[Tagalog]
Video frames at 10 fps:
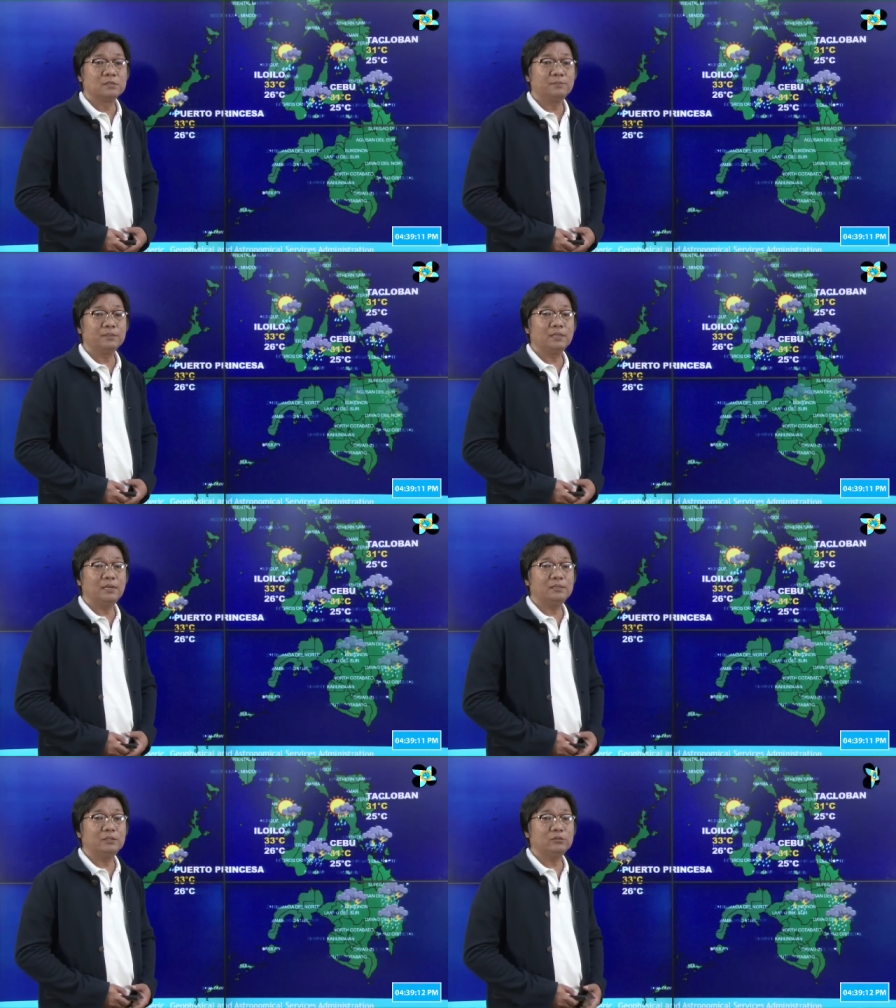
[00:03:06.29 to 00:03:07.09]

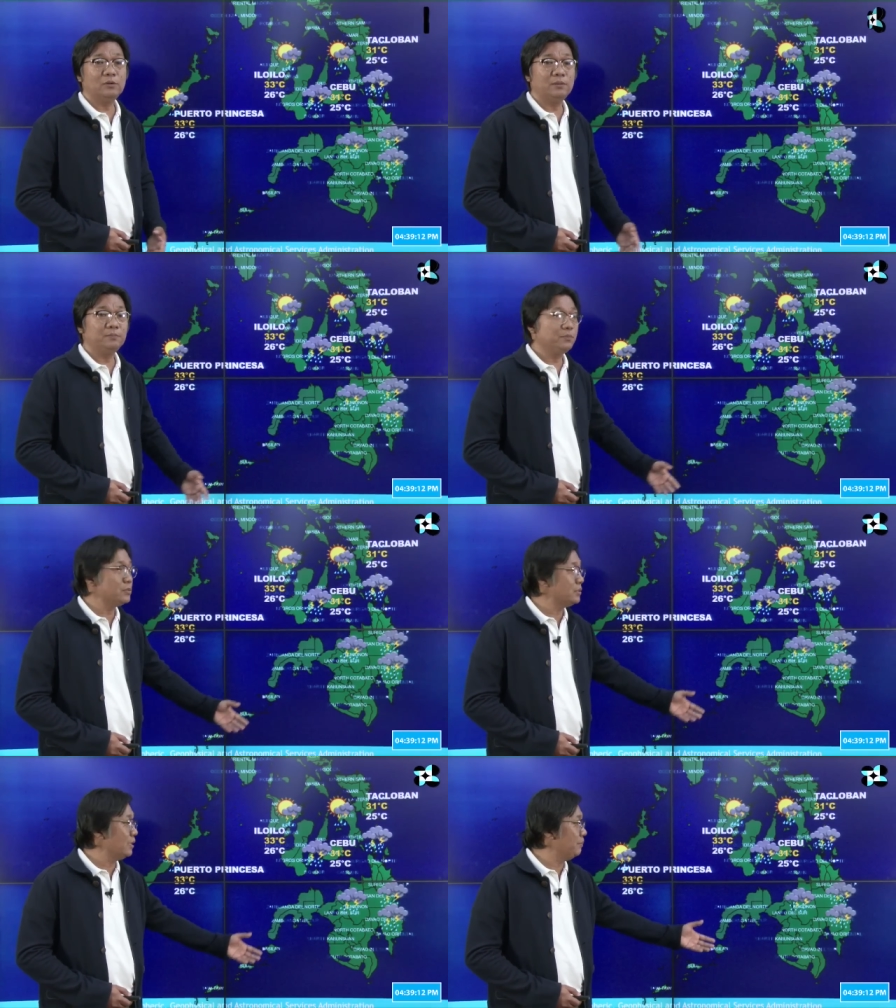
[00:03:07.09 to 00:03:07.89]
Samantala dito naman
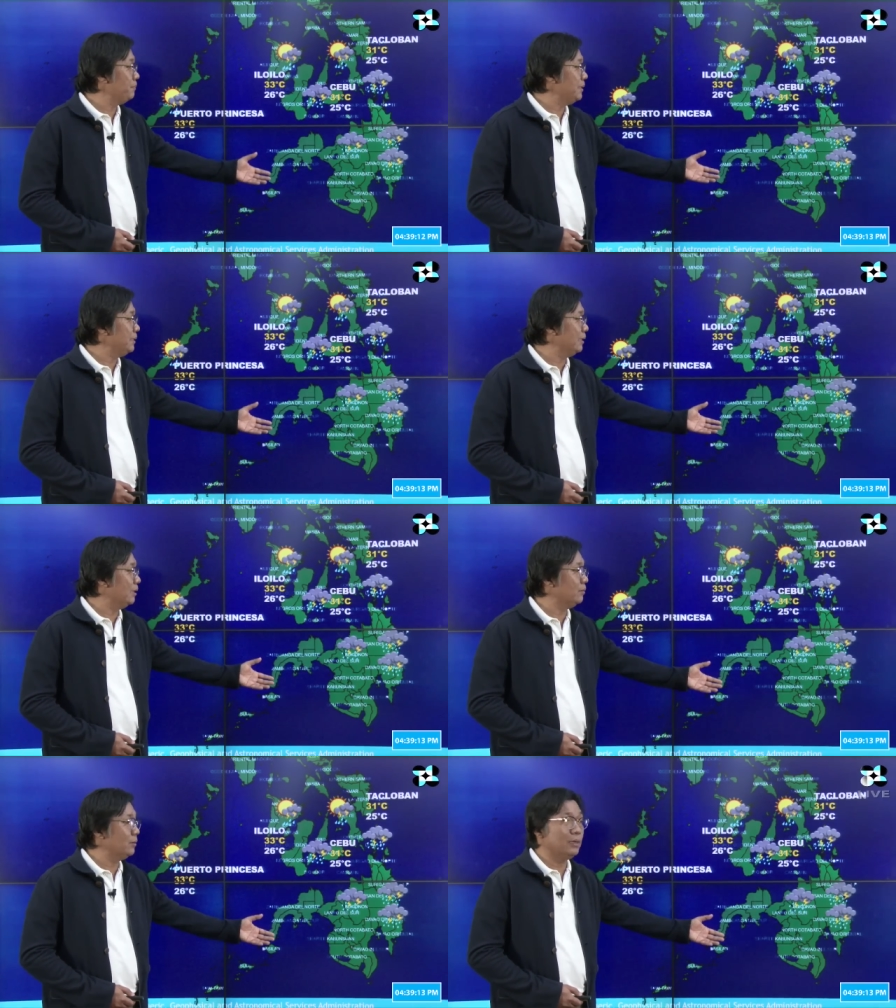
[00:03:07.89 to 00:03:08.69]
po sa
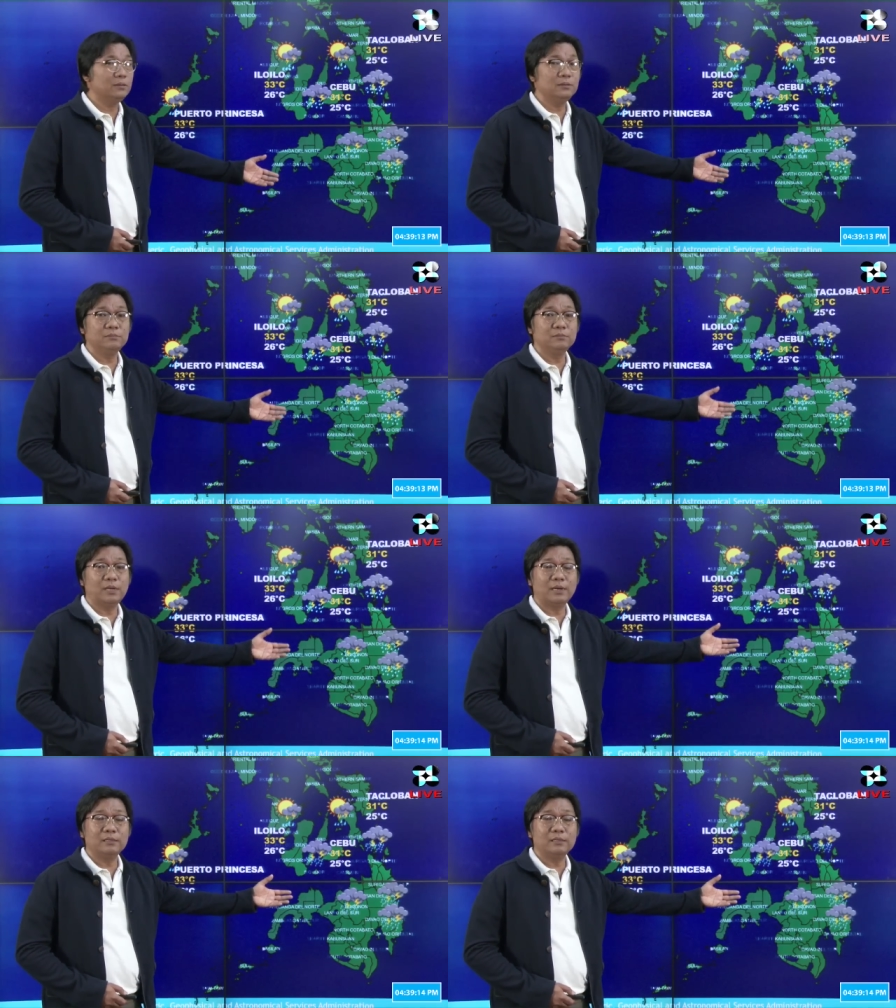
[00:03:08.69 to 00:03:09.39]
Mindanao, ang,